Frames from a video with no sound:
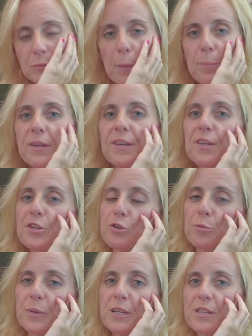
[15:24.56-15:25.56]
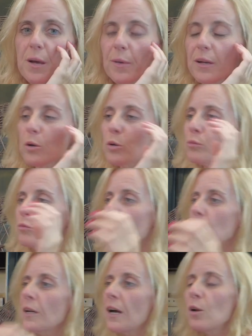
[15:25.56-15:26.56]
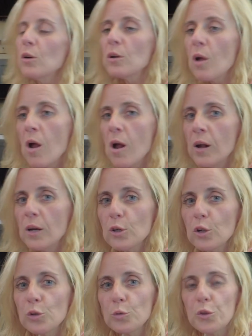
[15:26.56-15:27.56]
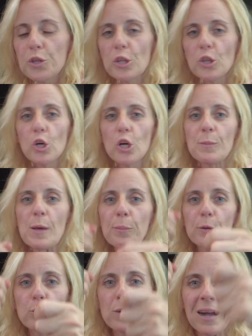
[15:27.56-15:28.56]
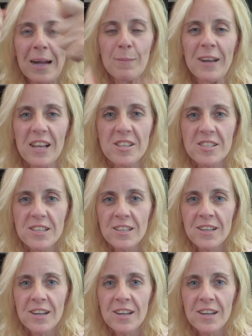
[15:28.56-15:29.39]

Me has pillado de sorpresa, vengo con todo el calor. Pero te apetece un vivo ahora. Me pone una cámara así.